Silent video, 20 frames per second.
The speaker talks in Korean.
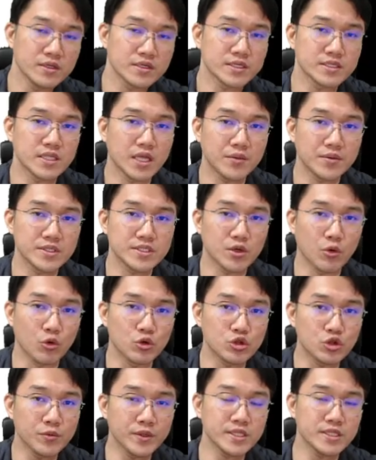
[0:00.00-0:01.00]
그 다음에 이제
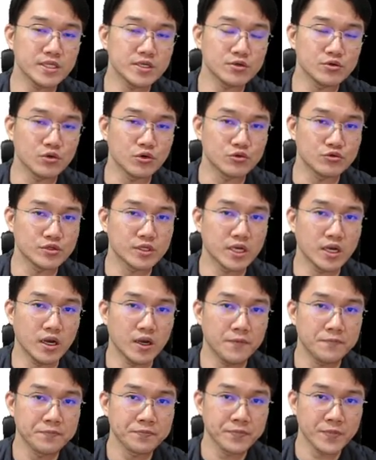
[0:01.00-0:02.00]
오토매틱으로
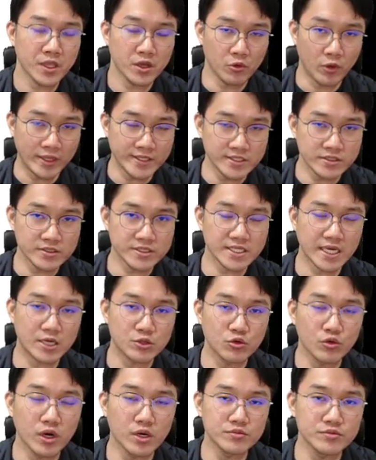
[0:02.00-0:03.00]
우리가 완전
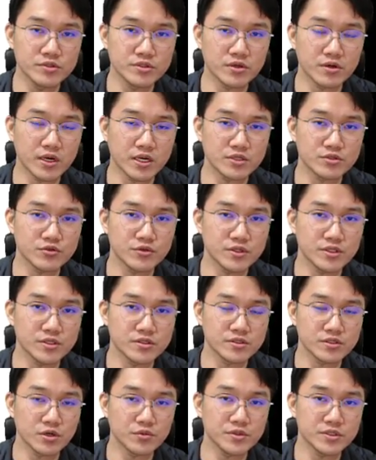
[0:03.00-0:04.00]
자동화 분석할 수 있는
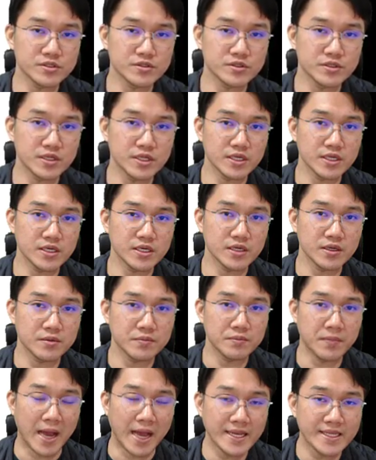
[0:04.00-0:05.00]
서비스들이
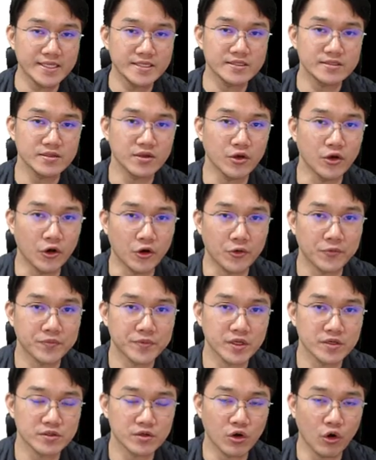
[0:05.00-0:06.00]
많이 있어요
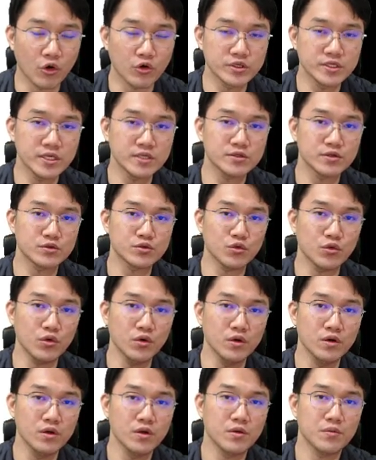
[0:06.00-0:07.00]
그래서
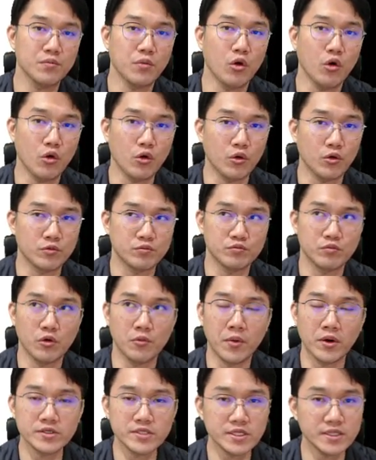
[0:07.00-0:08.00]
거기에서도 뭐, 뭐
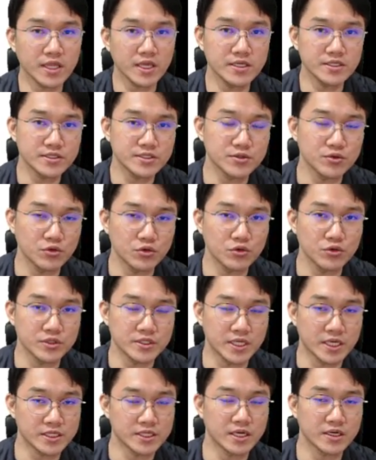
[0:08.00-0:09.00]
퍼센테이지로
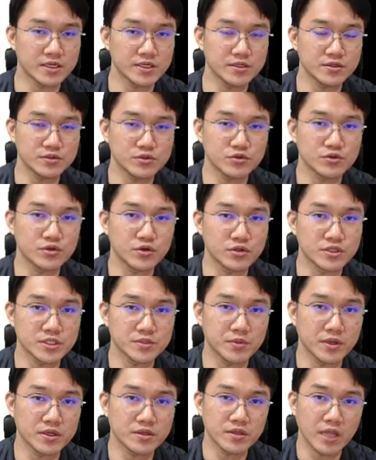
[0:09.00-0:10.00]
이야기하기는 좀
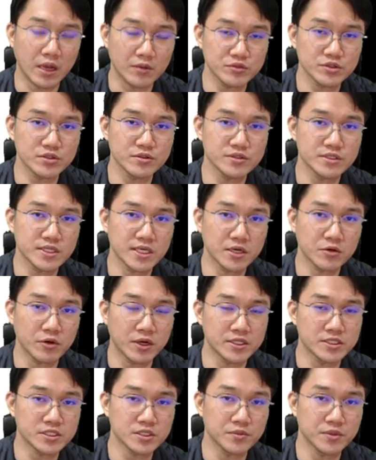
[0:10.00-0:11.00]
그렇지만은 아무튼 제
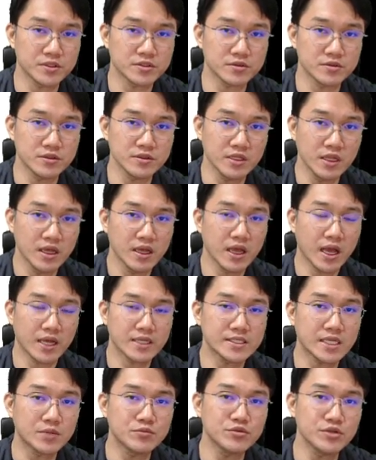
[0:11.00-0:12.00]
관점에서는 한
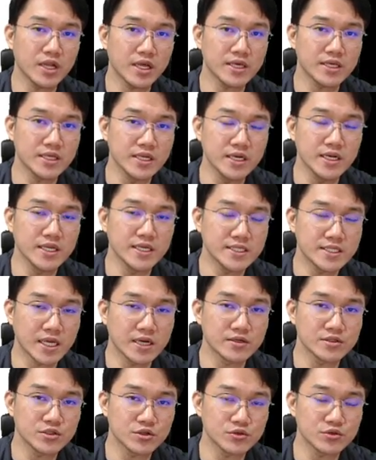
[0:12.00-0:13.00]
3분의 1
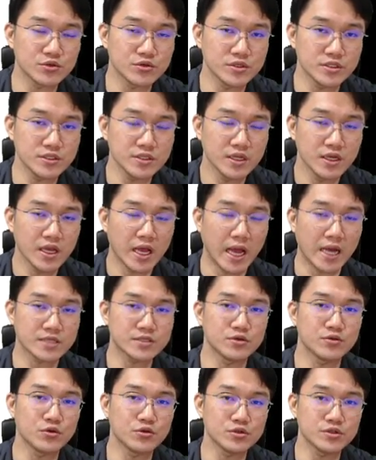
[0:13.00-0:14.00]
이상 정도는
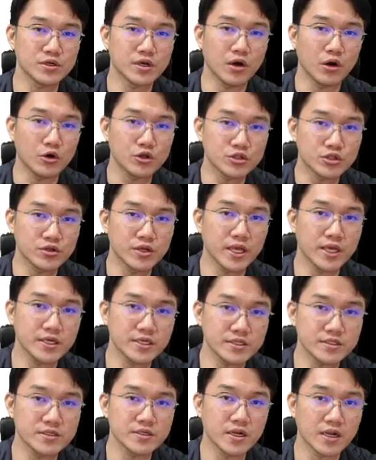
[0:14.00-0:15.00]
악성 코드가 어떤
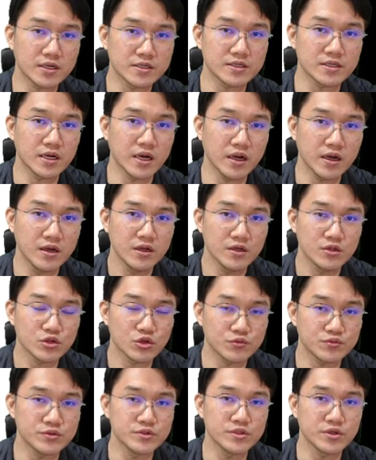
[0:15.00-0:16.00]
행위들을 하는가 또
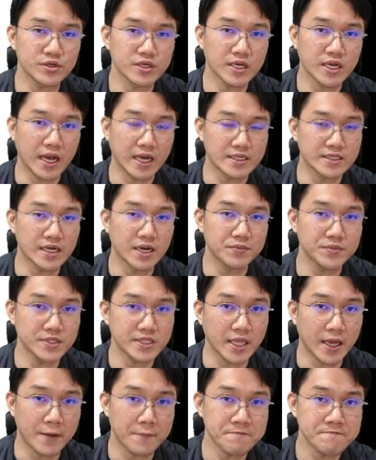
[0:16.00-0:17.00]
분석이
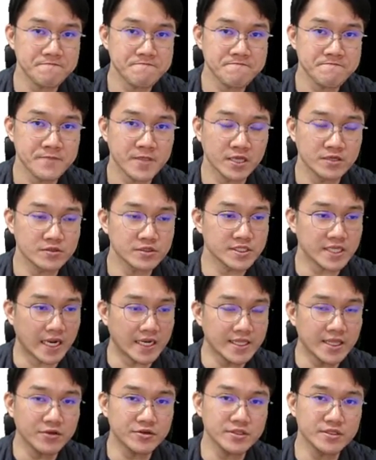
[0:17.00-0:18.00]
가능합니다. 그래서 잘
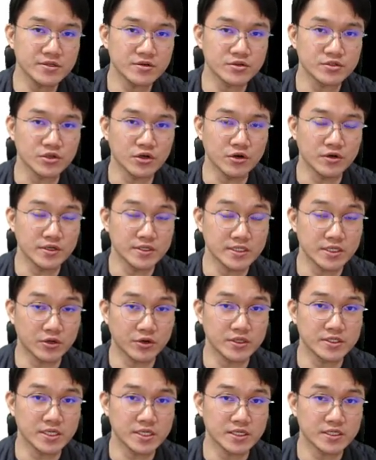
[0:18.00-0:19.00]
되어 있는 거죠. 이제
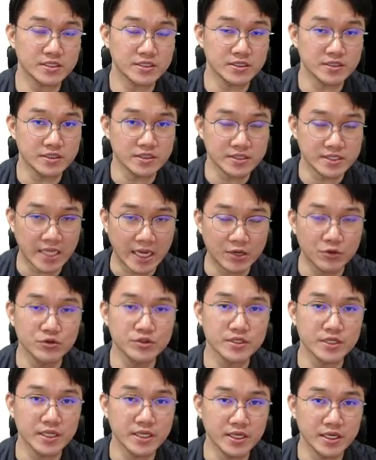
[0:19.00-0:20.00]
굉장히 그
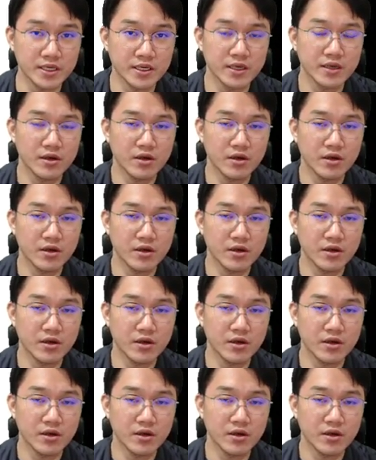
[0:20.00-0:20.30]
자료들이